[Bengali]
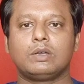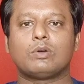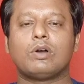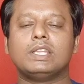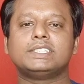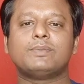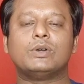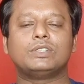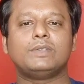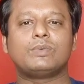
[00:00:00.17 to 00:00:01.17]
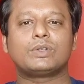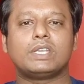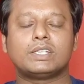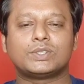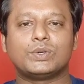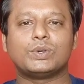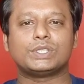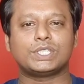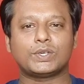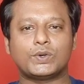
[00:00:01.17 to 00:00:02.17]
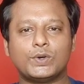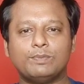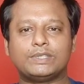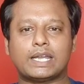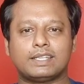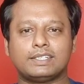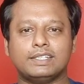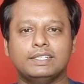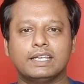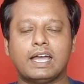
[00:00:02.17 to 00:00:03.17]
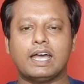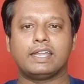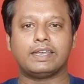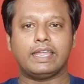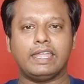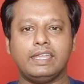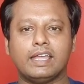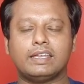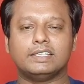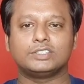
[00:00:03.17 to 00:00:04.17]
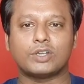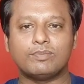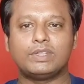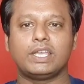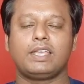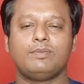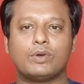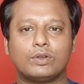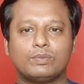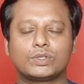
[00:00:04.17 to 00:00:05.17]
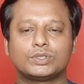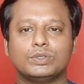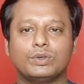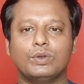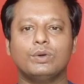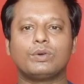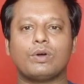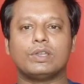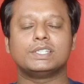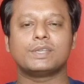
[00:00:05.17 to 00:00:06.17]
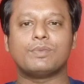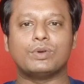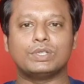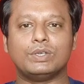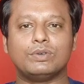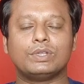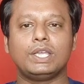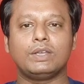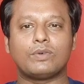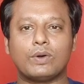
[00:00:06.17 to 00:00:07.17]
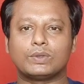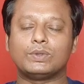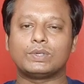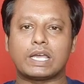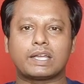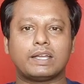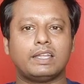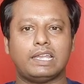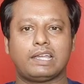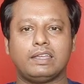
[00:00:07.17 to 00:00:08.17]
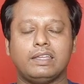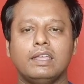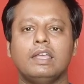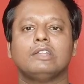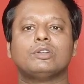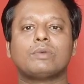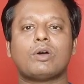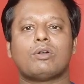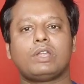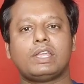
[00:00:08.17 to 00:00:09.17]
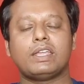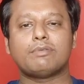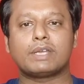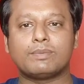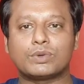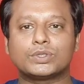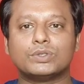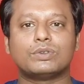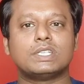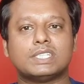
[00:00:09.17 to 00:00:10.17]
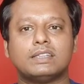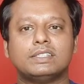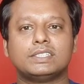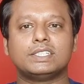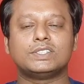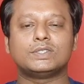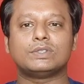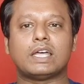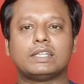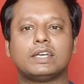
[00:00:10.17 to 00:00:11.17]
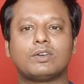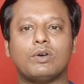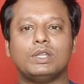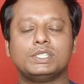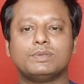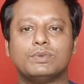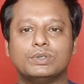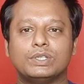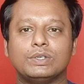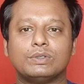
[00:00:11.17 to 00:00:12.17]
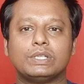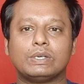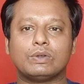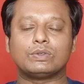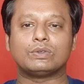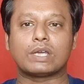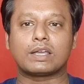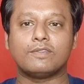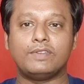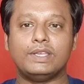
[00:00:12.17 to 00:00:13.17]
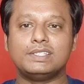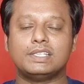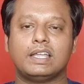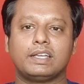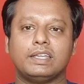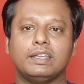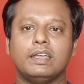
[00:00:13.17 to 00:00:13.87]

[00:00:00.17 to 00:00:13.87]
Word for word: কলেজে ভর্তি প্রক্রিয়া শুরু হচ্ছে খুব তাড়াতাড়ি আর এইখানে সবথেকে বড় প্রশ্ন হলো কলেজে ভর্তি হতে কত টাকা লাগে তোমরা অনেকেই আমাকে প্রশ্ন করে জানতে চেয়েছো দাদা কলেজে ভর্তি হতে কত টাকা ফিজ লাগে